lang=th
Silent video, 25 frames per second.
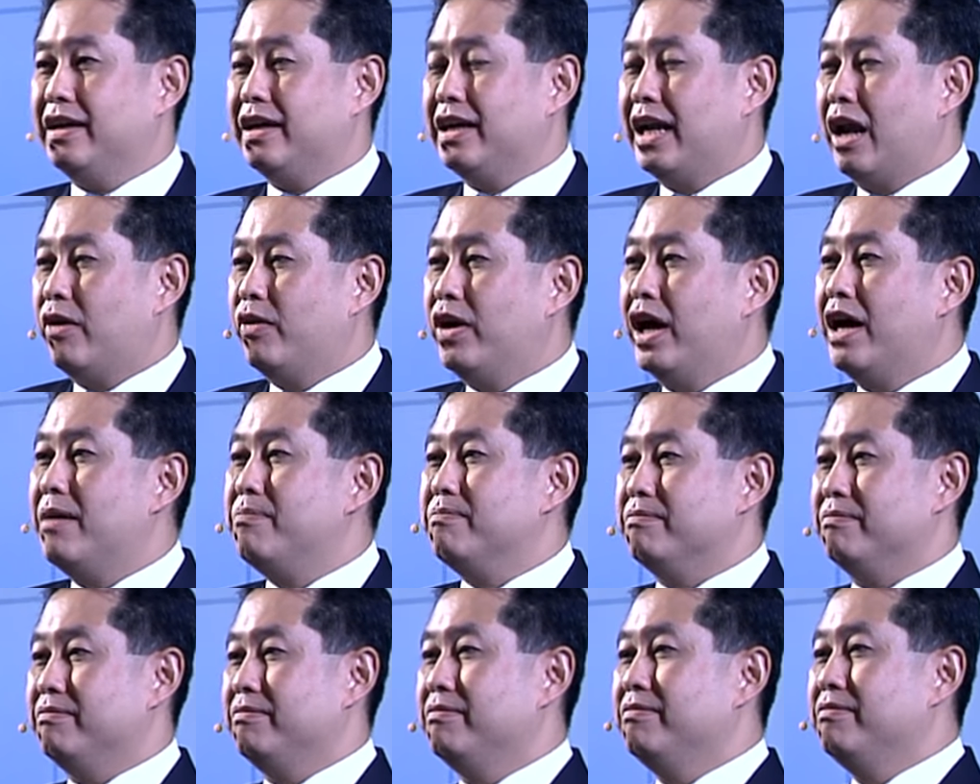เราเริ่ม
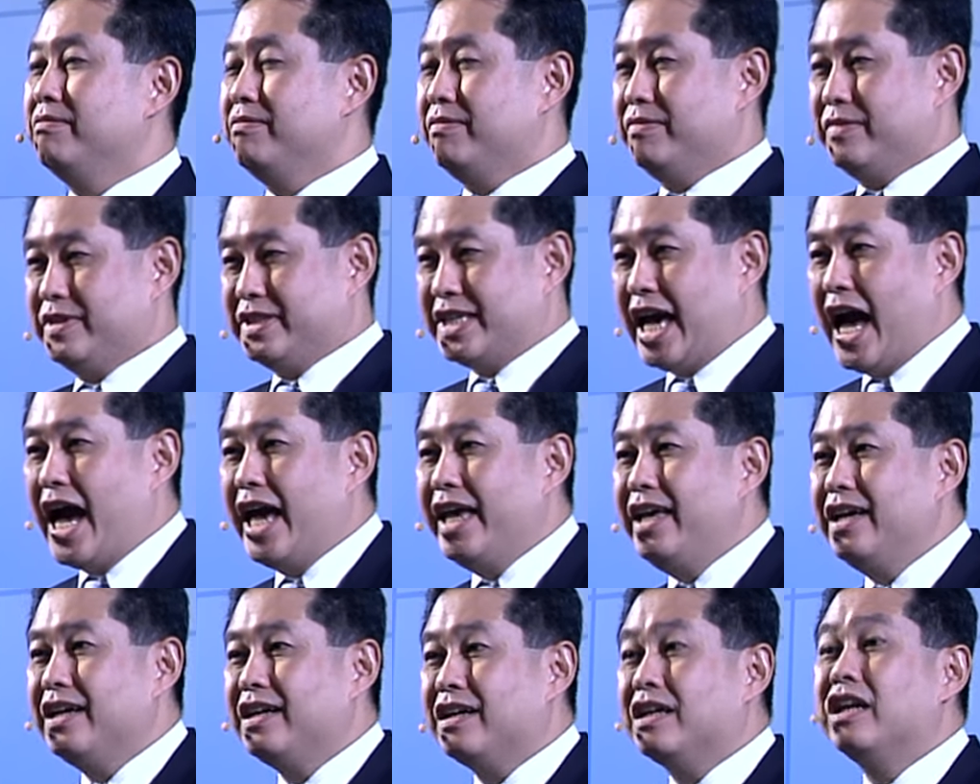ใช้
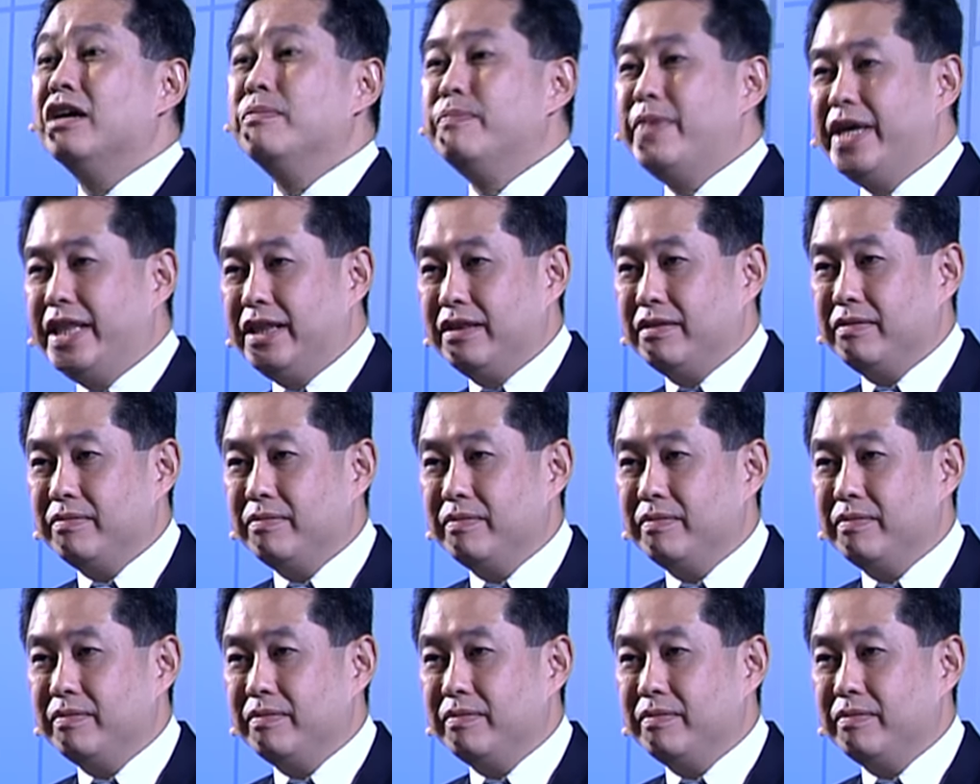เครื่องบิน